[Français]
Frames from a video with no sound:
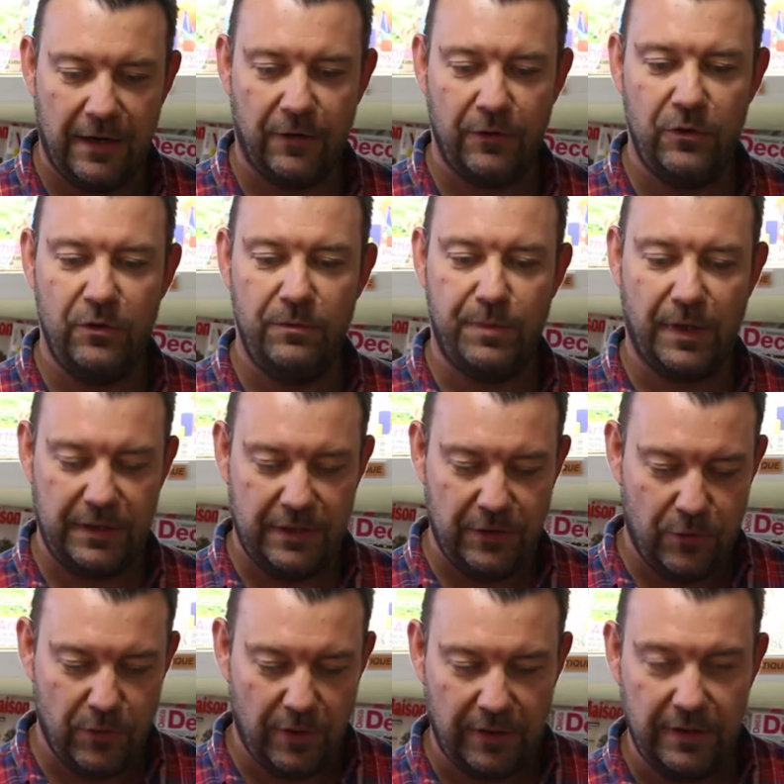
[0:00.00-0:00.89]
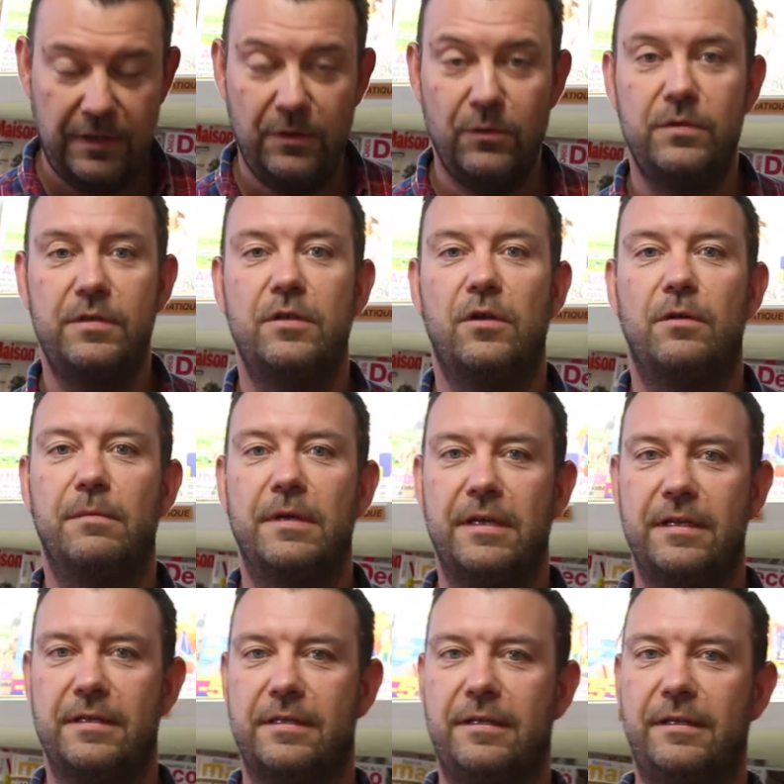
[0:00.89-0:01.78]
alors il y a une particularité aussi dans le
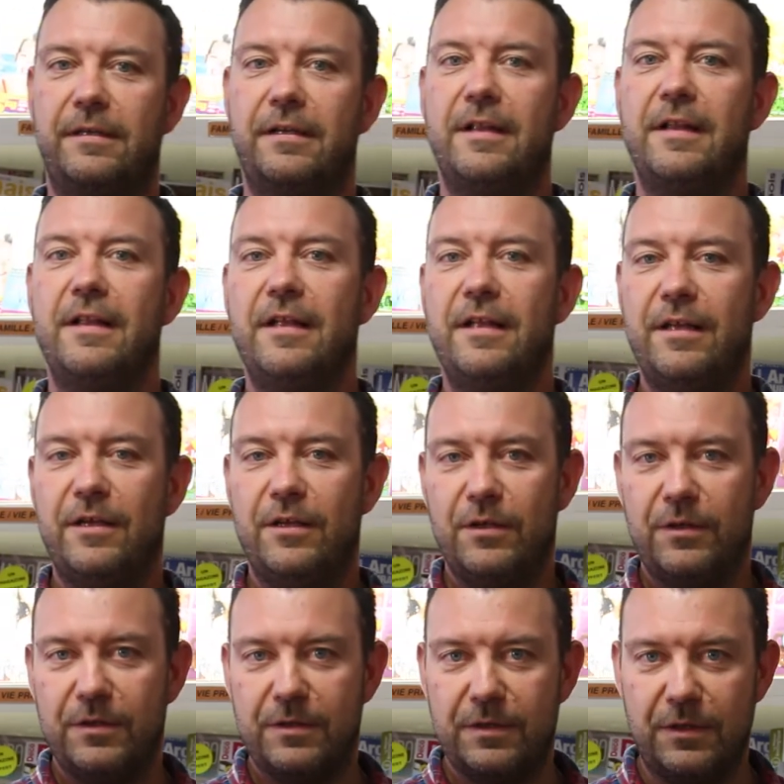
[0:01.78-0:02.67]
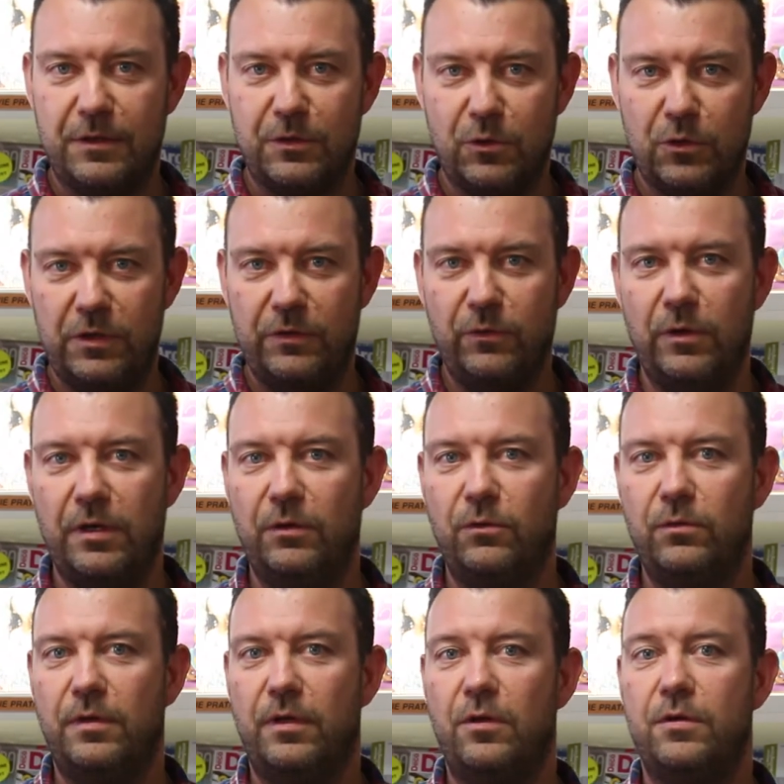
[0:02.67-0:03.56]
magasin c'est ce que j'évoquais
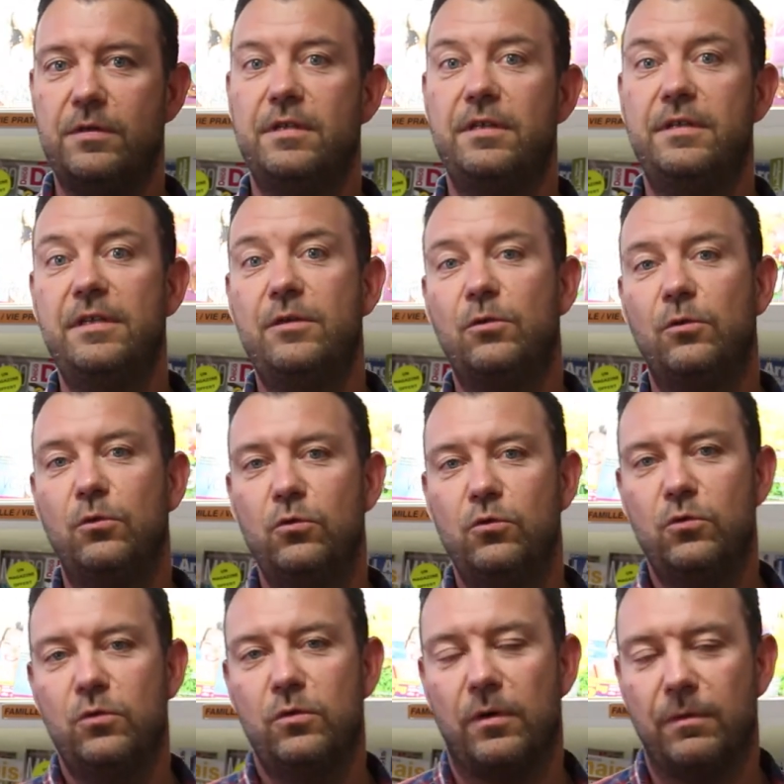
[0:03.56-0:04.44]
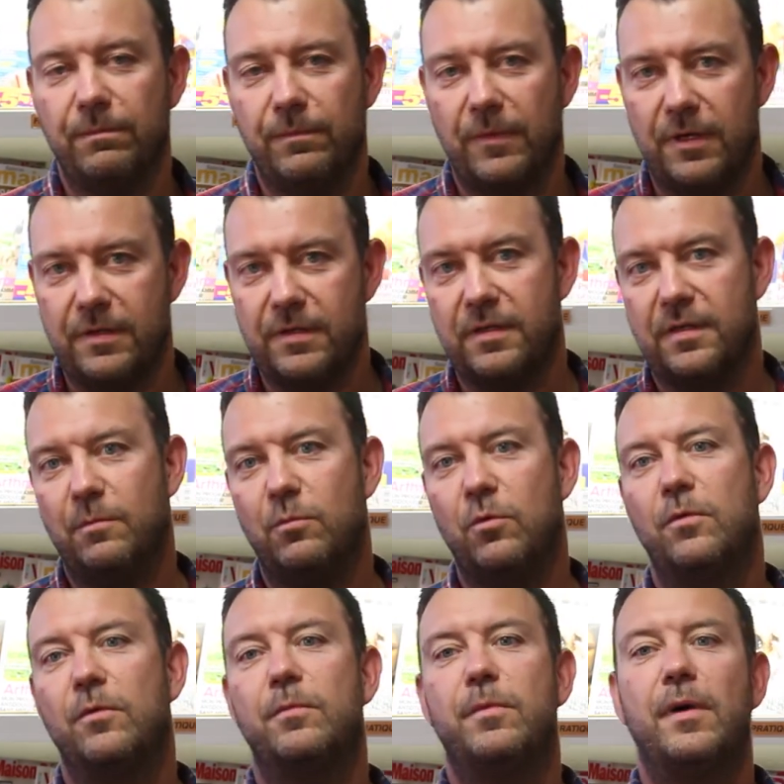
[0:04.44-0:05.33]
tout à l'heure, c'est le dicton du jour. ça, ça
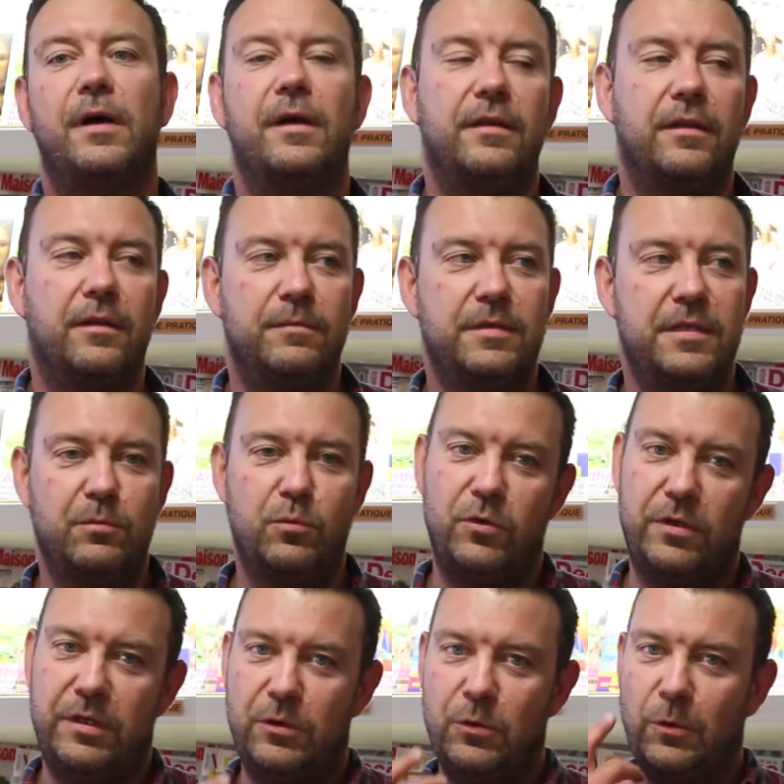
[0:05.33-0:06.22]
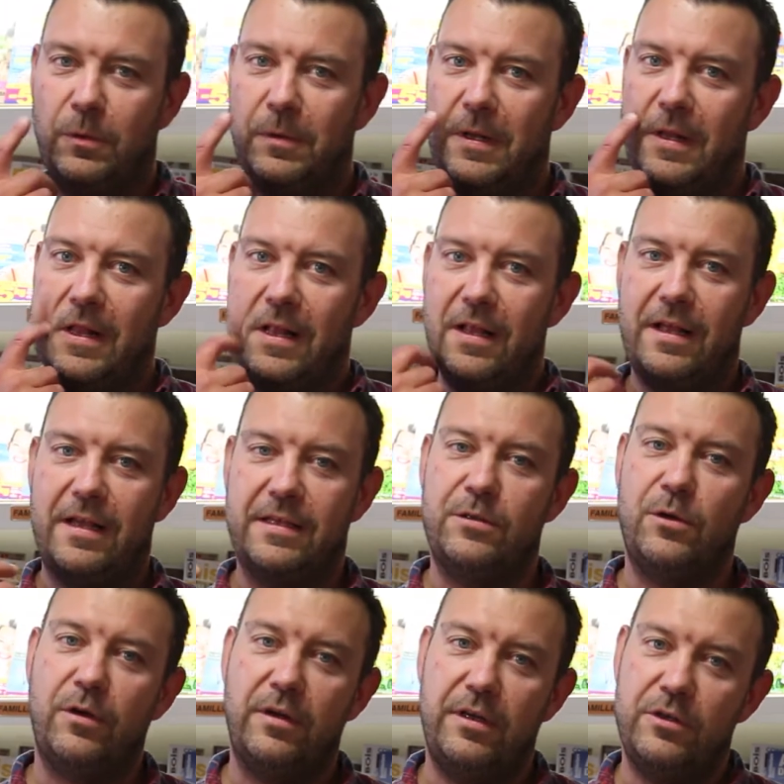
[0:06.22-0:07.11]
peut paraître un petit peu idiot, à
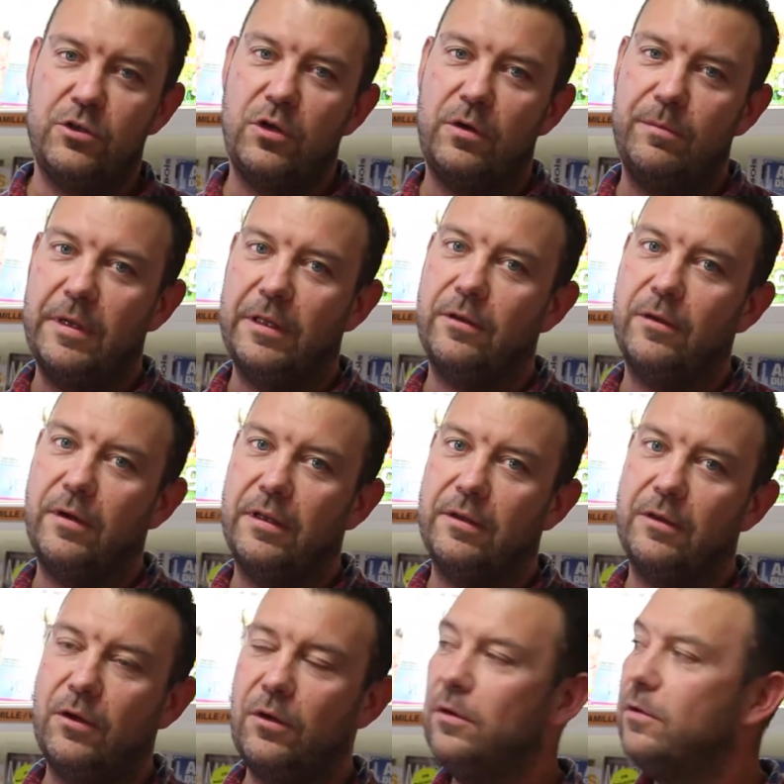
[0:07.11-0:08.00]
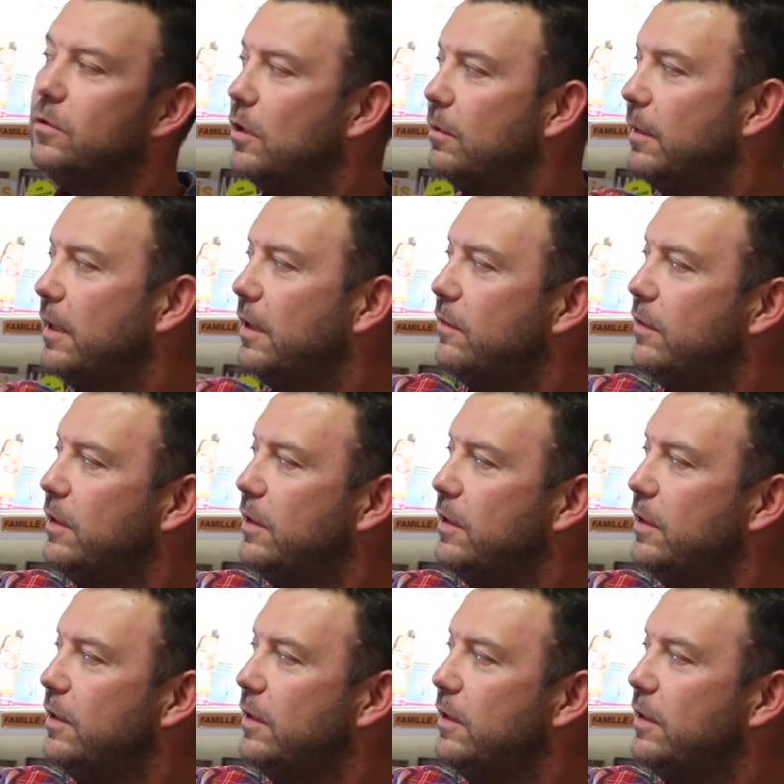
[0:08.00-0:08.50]
savoir que les gens maintenant attendent, dans ma